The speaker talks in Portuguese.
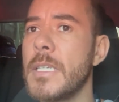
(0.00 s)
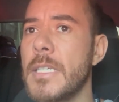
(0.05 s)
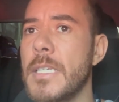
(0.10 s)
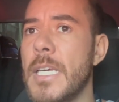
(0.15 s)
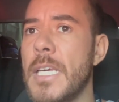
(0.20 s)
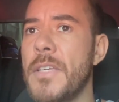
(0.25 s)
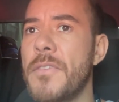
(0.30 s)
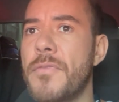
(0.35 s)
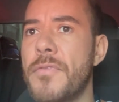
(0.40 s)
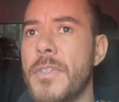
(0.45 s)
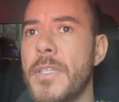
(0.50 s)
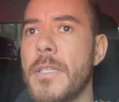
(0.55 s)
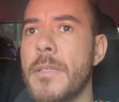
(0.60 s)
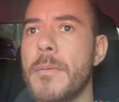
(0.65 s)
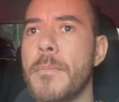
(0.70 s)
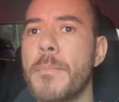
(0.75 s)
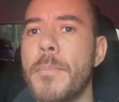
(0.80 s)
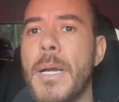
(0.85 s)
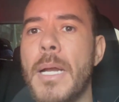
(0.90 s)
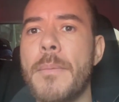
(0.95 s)
Enfim,
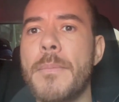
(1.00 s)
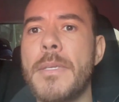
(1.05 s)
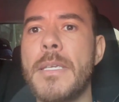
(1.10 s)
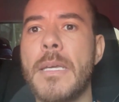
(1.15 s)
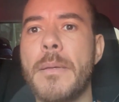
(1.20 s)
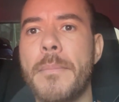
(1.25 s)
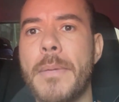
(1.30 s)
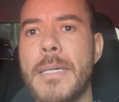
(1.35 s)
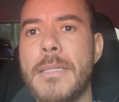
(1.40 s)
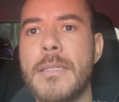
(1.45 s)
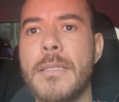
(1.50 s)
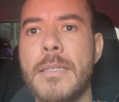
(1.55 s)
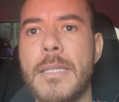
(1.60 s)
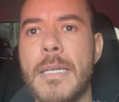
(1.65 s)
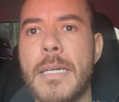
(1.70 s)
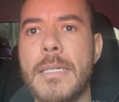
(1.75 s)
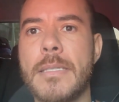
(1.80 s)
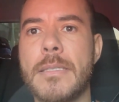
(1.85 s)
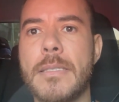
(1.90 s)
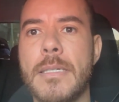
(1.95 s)
para mim é mais
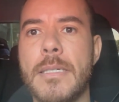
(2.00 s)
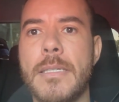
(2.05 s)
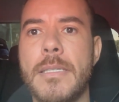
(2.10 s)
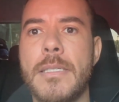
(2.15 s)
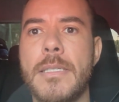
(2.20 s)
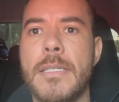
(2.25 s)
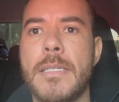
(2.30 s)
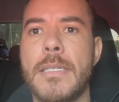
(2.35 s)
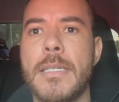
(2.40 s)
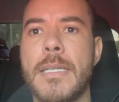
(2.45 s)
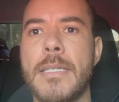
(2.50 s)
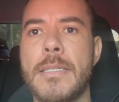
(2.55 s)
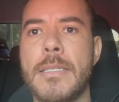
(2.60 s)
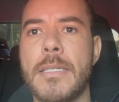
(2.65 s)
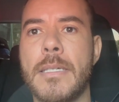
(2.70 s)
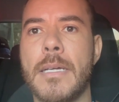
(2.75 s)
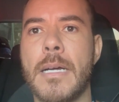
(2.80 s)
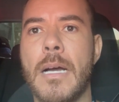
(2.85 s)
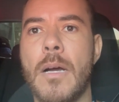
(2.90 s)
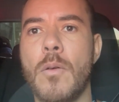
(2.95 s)
interessante esse
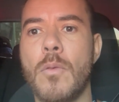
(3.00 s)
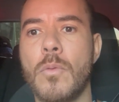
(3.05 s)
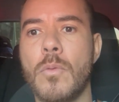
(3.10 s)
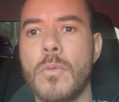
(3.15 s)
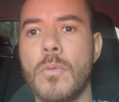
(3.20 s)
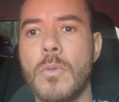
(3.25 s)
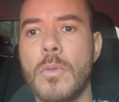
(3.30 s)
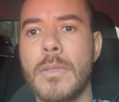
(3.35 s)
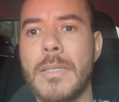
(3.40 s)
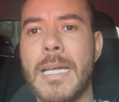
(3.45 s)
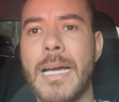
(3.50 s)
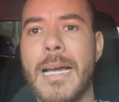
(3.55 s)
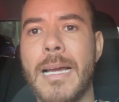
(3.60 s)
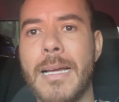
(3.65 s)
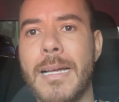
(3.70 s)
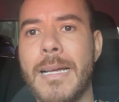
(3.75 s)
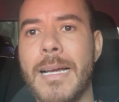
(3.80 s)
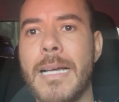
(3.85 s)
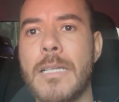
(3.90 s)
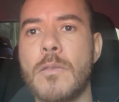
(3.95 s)
carro na
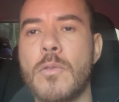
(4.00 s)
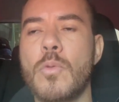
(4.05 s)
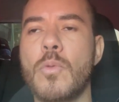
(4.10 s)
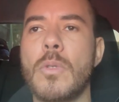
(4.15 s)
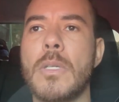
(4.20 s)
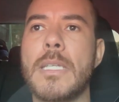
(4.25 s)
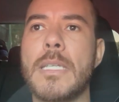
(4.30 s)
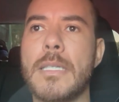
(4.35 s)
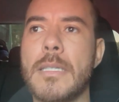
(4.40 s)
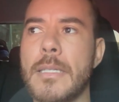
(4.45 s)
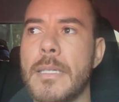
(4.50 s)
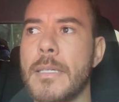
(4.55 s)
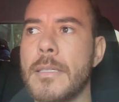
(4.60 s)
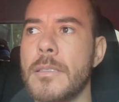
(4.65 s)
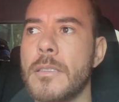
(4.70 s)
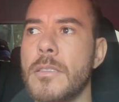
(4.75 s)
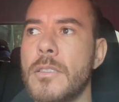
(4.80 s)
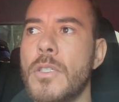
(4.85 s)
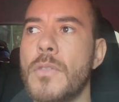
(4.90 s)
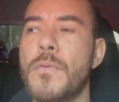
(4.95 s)
gasolina.
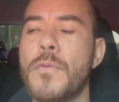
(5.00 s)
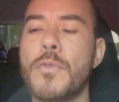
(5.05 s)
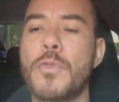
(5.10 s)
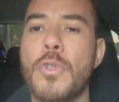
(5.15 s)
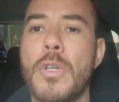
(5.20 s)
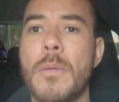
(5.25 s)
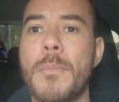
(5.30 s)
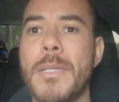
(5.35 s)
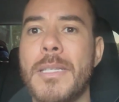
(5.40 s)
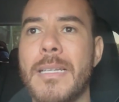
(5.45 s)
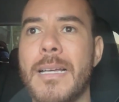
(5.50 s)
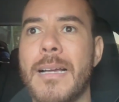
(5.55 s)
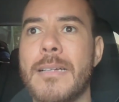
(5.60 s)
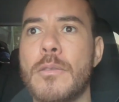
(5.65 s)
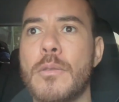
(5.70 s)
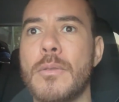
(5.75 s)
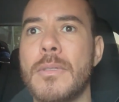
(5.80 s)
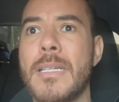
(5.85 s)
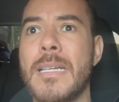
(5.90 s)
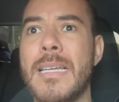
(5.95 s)
seu funcionamento na
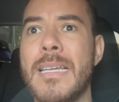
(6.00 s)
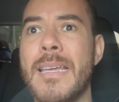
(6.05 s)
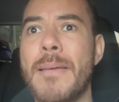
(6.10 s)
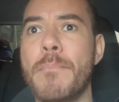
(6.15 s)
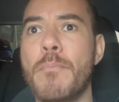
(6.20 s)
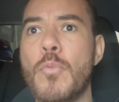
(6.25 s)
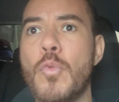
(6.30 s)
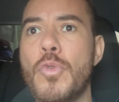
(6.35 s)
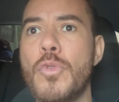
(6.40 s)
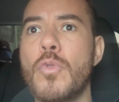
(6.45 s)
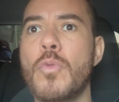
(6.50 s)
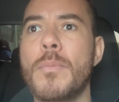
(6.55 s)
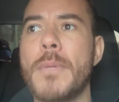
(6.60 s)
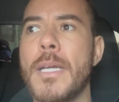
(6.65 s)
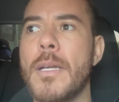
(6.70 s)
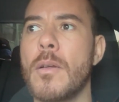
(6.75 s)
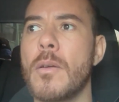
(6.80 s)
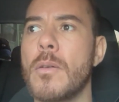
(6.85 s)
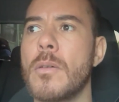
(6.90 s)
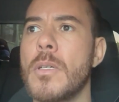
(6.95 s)
gasolina é muito
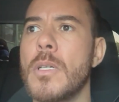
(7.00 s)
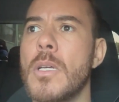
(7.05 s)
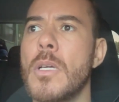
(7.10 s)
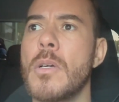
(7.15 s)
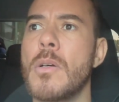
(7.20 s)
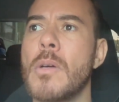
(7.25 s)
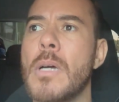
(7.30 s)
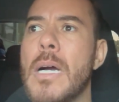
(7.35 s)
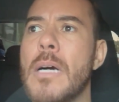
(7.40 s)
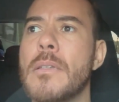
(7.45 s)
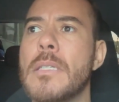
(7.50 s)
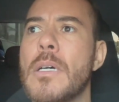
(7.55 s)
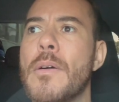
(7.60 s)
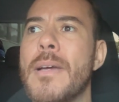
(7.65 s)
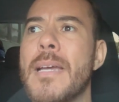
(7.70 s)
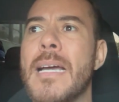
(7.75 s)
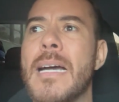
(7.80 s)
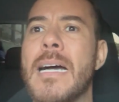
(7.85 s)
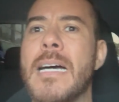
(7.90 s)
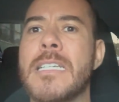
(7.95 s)
melhor o carro não
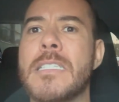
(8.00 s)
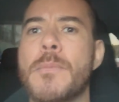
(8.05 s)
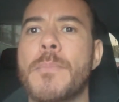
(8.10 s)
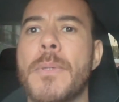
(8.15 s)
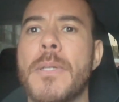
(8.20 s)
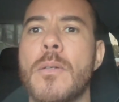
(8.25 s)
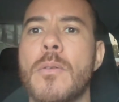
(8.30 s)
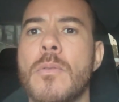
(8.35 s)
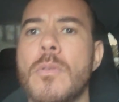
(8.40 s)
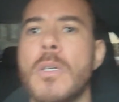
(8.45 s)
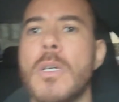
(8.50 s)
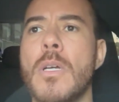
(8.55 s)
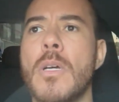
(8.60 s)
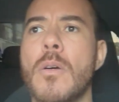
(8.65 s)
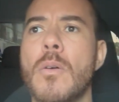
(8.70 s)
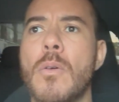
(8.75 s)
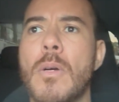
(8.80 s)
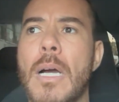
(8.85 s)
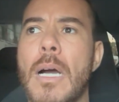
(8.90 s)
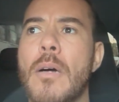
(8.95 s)
é áspero,
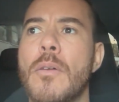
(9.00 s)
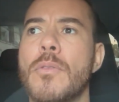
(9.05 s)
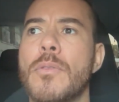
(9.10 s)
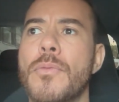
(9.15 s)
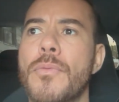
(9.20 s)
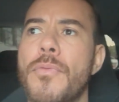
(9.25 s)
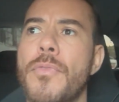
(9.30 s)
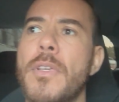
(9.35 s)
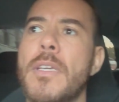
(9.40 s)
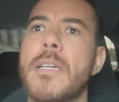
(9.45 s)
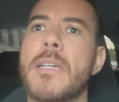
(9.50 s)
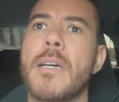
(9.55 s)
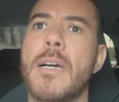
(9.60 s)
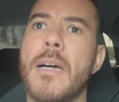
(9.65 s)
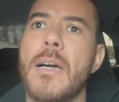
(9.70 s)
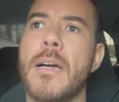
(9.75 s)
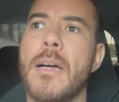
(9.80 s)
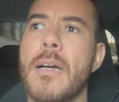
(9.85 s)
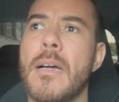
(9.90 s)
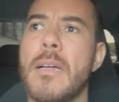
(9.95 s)
o carro não
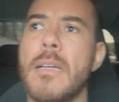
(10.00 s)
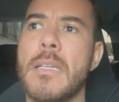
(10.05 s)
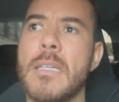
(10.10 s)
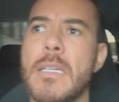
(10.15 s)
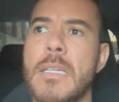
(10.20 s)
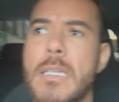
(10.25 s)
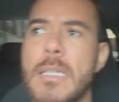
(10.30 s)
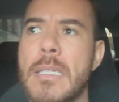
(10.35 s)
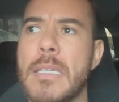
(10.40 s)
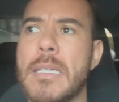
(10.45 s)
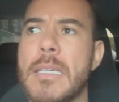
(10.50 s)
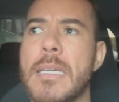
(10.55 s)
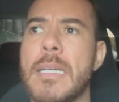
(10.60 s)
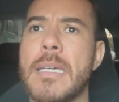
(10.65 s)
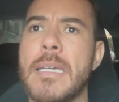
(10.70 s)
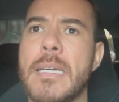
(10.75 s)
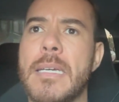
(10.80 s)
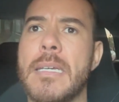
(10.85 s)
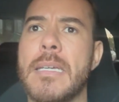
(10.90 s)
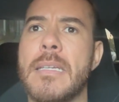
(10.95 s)
fica
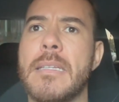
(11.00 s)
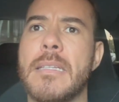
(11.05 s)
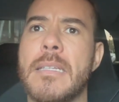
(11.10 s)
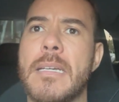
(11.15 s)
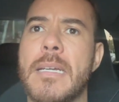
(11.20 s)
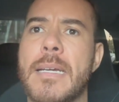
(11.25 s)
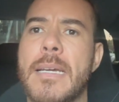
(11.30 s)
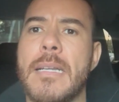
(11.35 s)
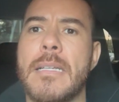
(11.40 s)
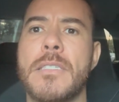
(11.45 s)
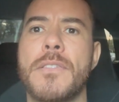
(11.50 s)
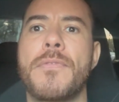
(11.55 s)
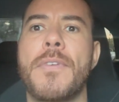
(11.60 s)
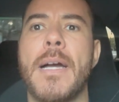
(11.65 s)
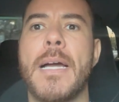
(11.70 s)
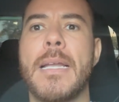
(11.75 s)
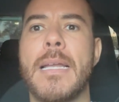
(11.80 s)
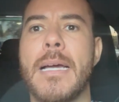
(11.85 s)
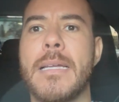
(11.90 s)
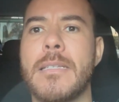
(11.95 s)
é, dando aquelas
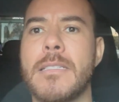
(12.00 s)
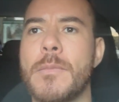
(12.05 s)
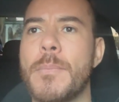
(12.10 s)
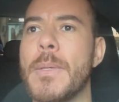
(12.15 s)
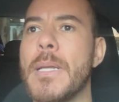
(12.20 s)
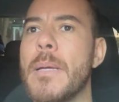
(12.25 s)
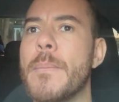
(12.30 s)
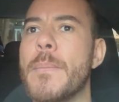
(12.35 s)
falhadas pela